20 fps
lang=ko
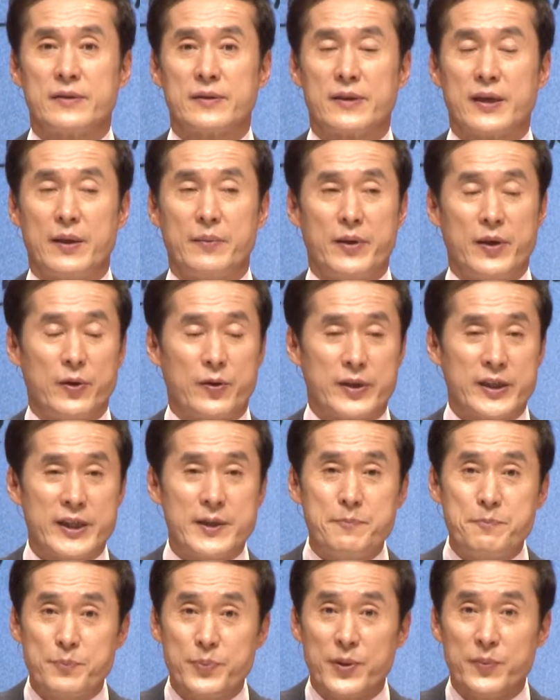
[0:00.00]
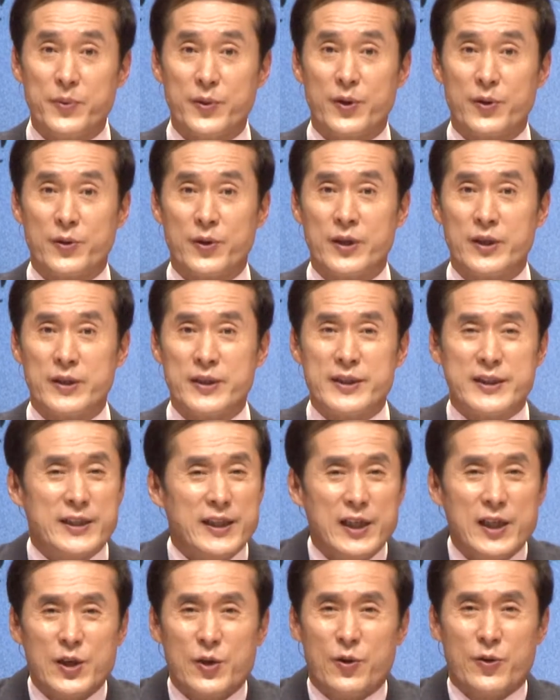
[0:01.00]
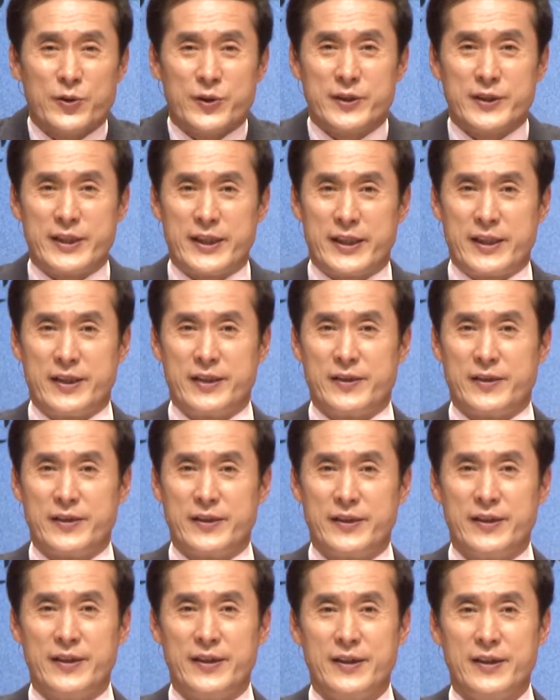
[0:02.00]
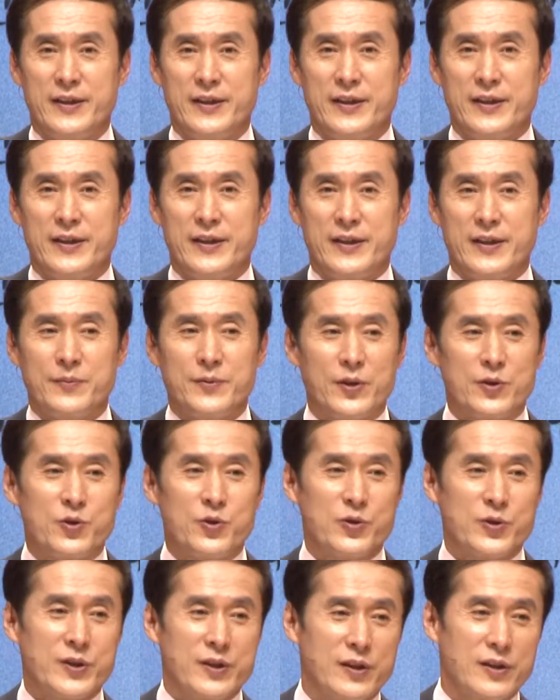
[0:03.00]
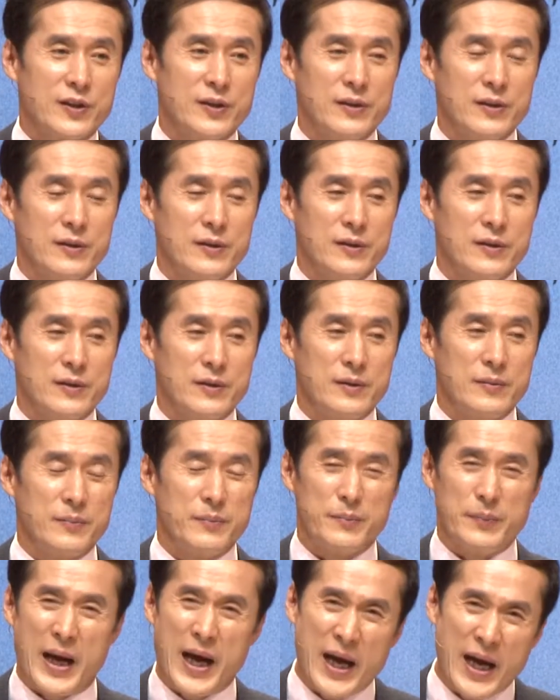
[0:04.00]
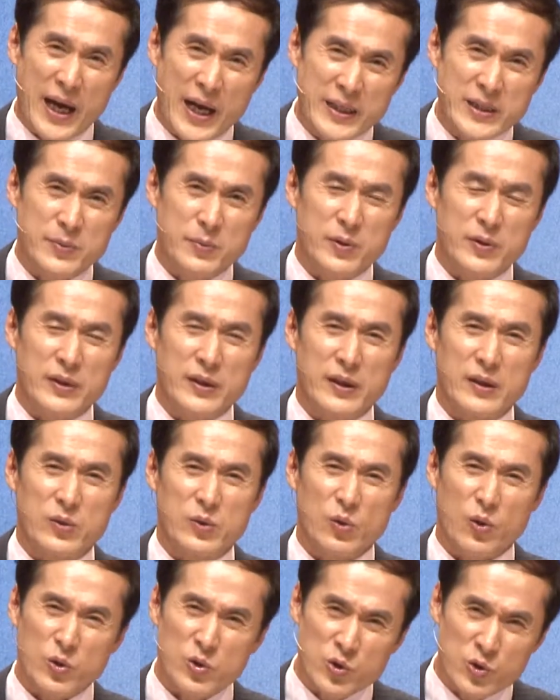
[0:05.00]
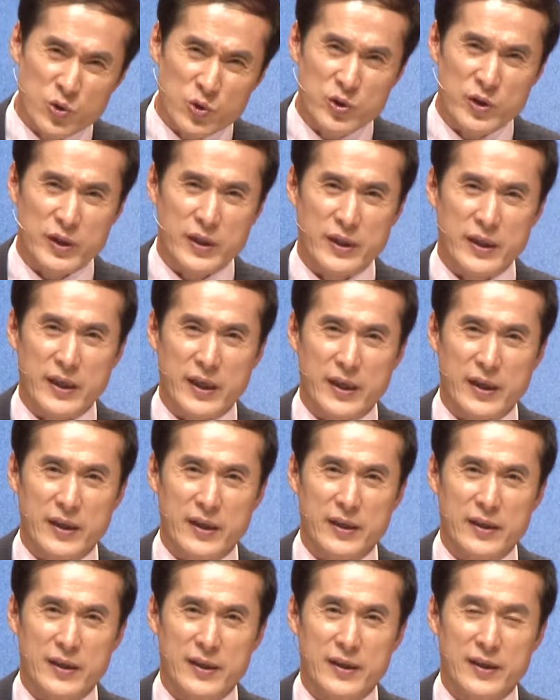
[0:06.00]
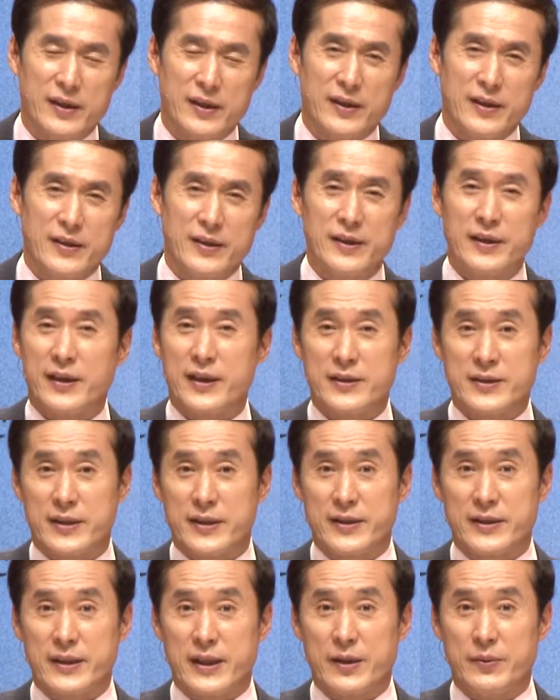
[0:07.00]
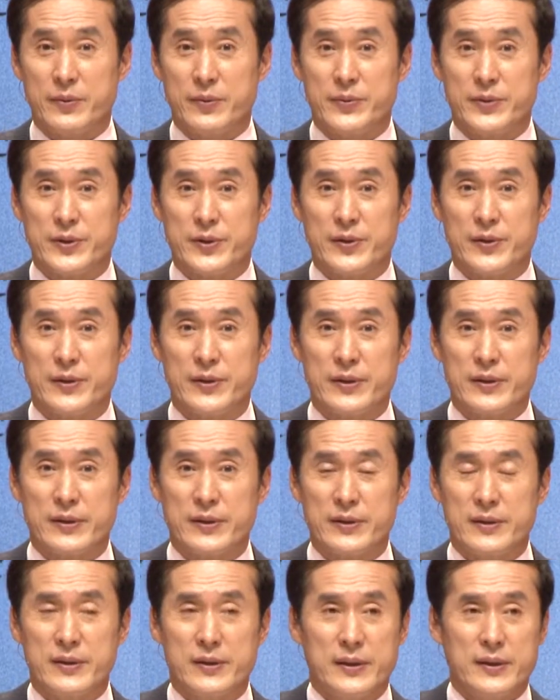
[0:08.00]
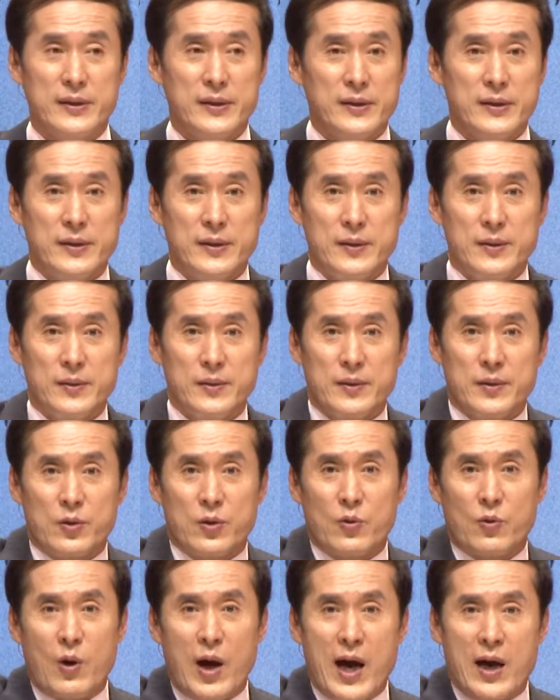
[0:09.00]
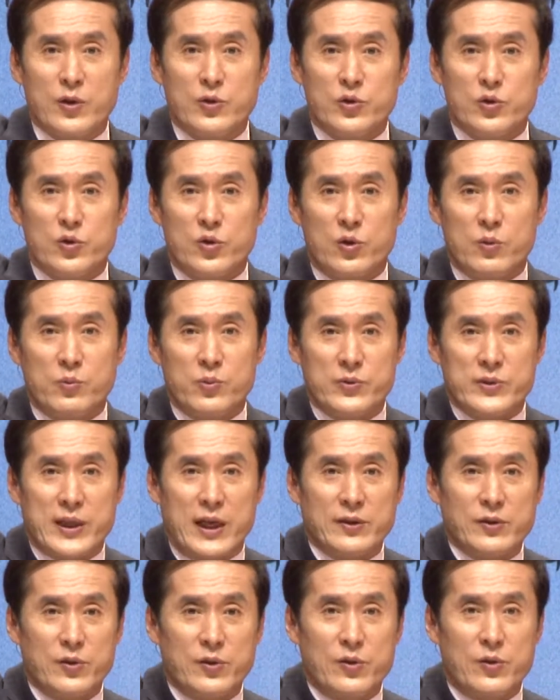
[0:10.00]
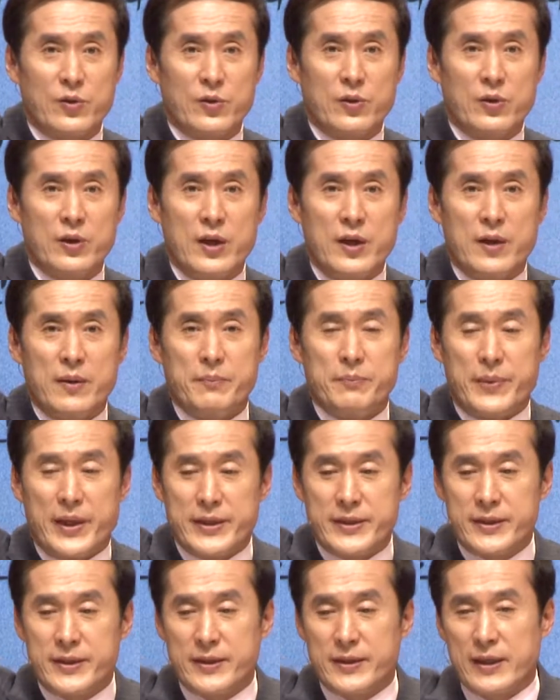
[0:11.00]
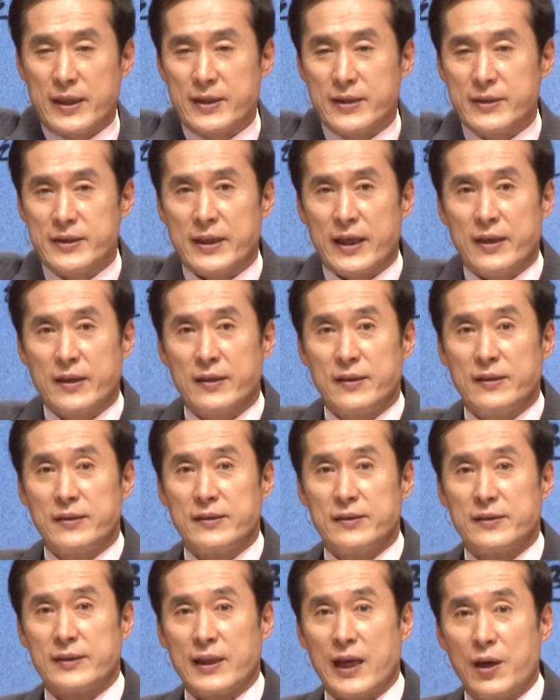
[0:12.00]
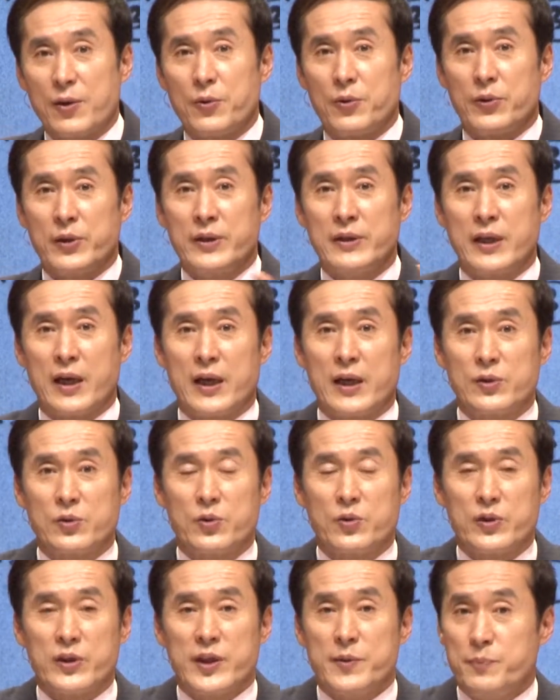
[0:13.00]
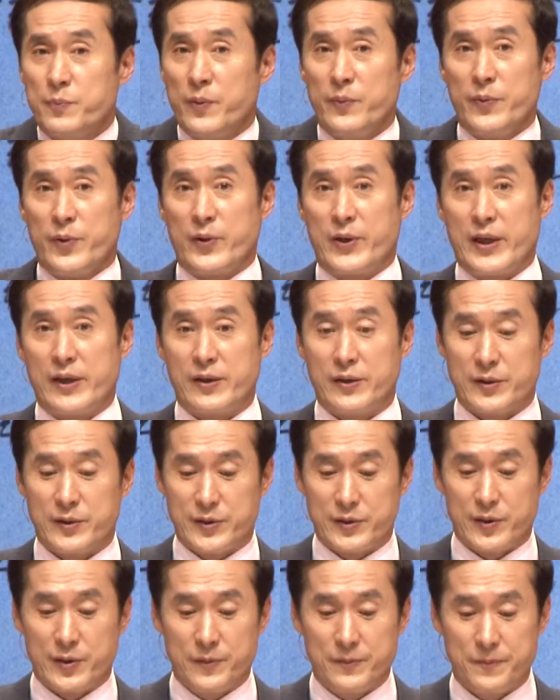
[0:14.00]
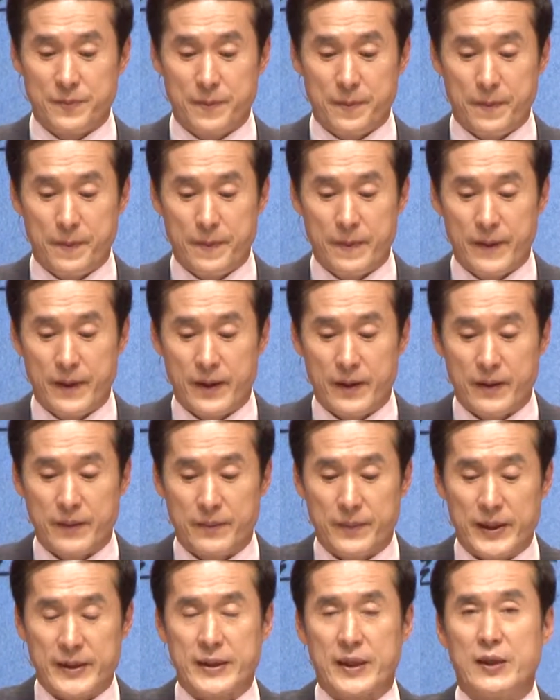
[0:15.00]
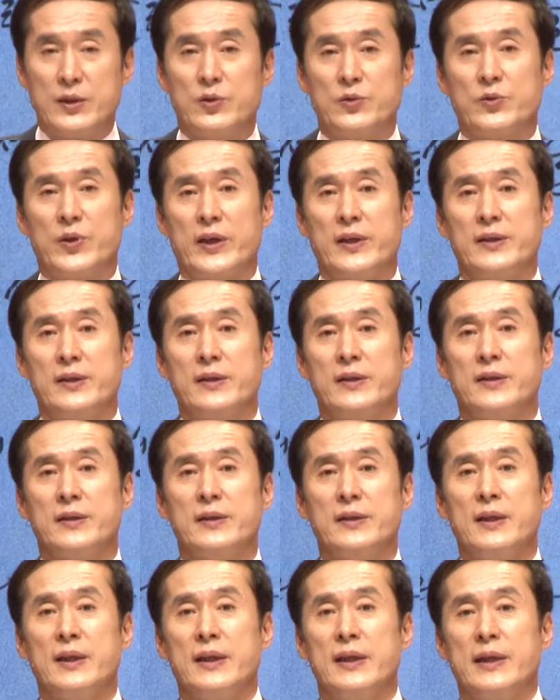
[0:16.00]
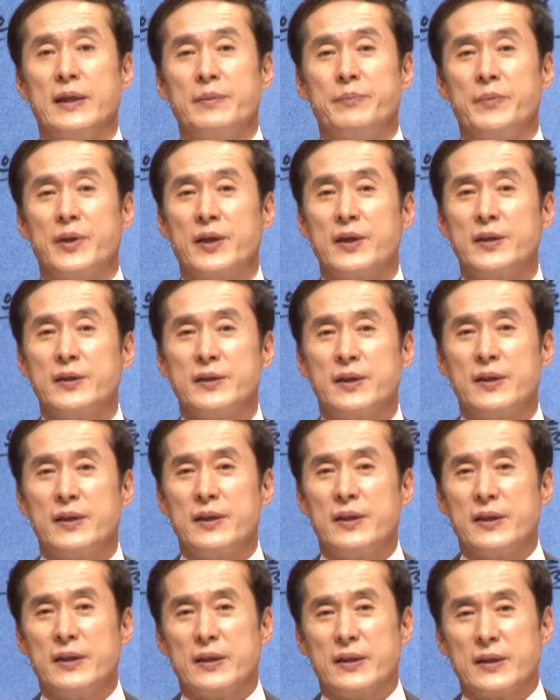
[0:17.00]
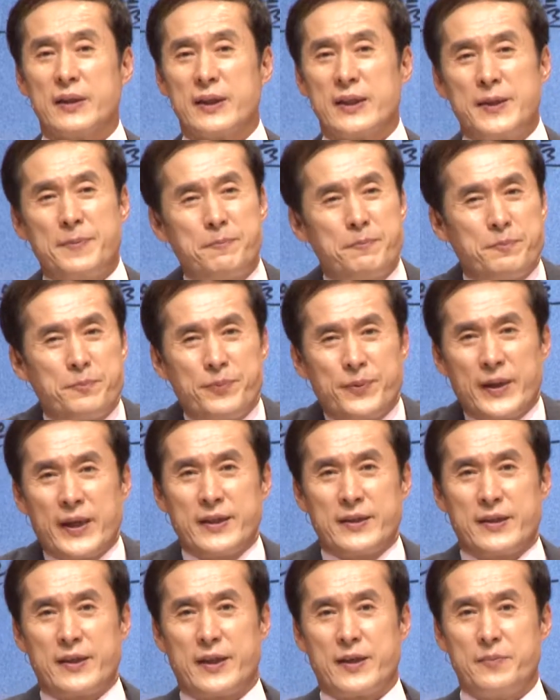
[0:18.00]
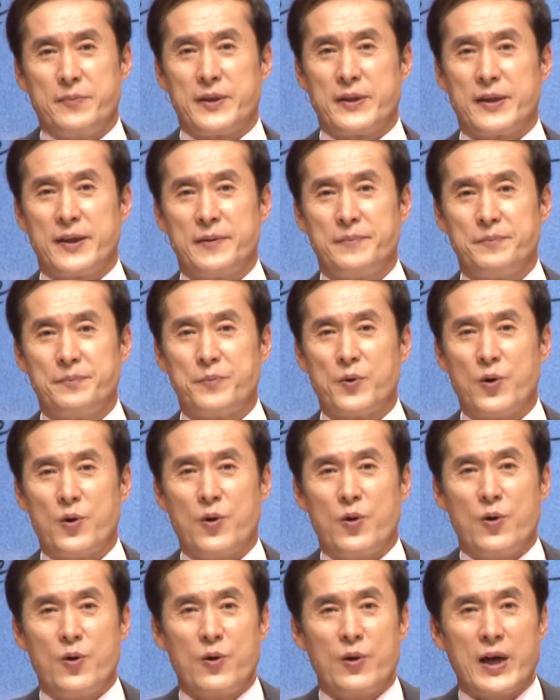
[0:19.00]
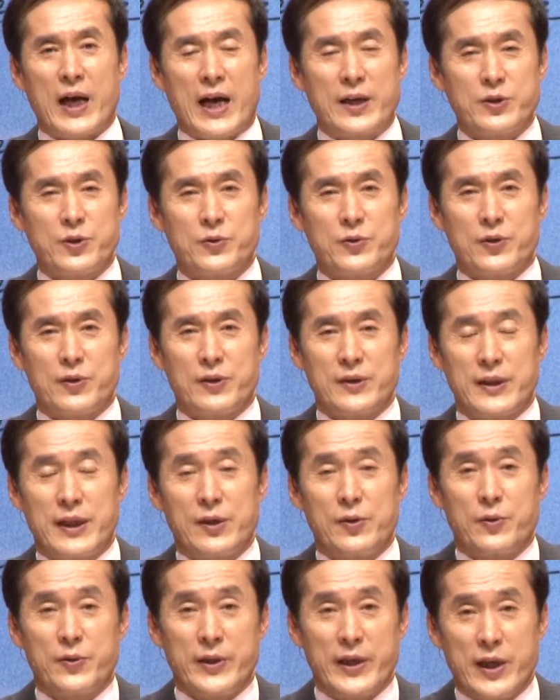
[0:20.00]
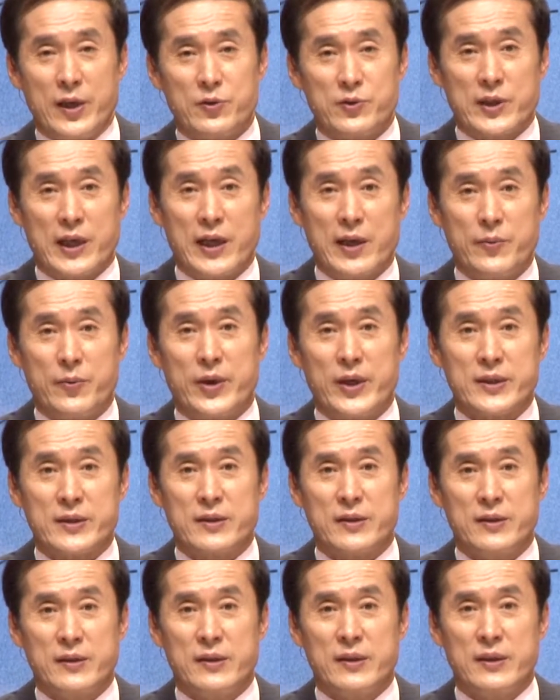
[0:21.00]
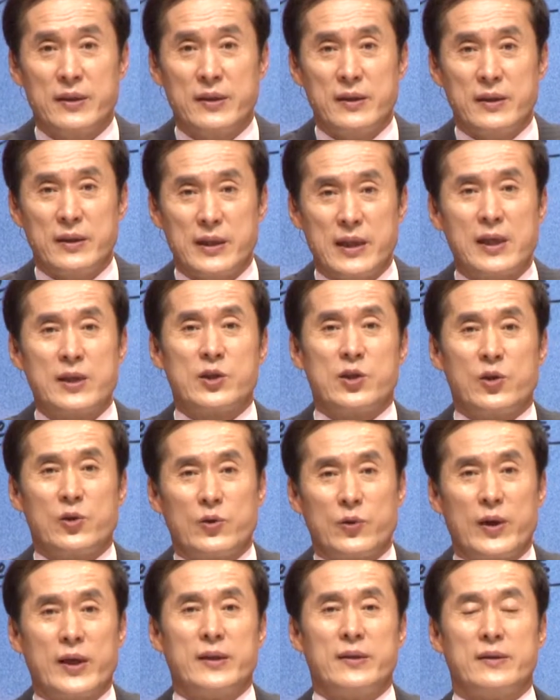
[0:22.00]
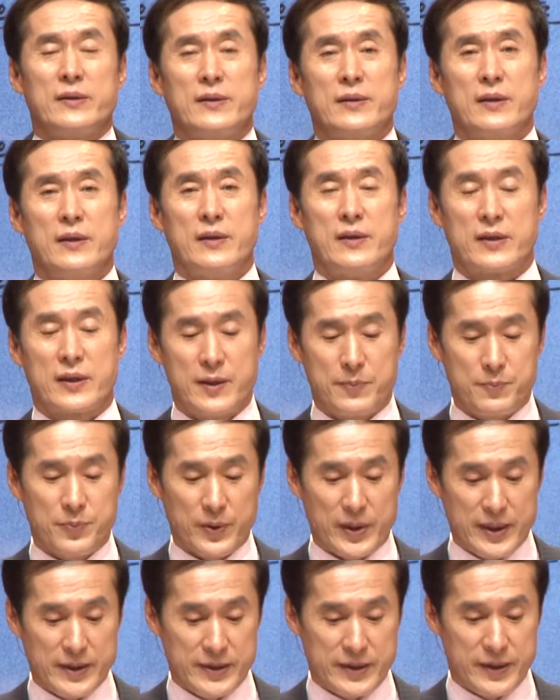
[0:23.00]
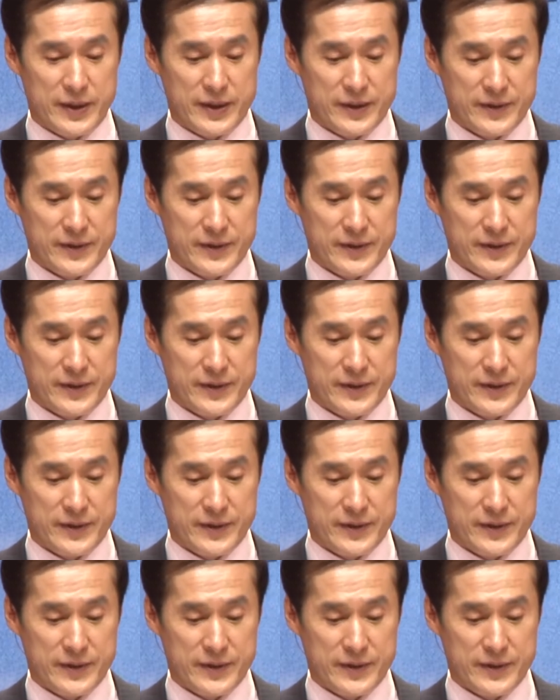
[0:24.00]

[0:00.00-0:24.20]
그야말로 기쁨으로 즐거워서 지키는 거예요. 여러분들 추석을 마지못해 또 추석이네 이렇게 지키는 사람 없죠. 그 광주로 부산으로 몇 시간 차를 타고 있느라도 기쁨으로 가는 거죠. 예, 마찬가지 유대인들은 명절을 기쁘게 즐깁니다. 온 가족들을 데리고 예루살렘에 와서 일주일 동안 아, 기쁘게 지내.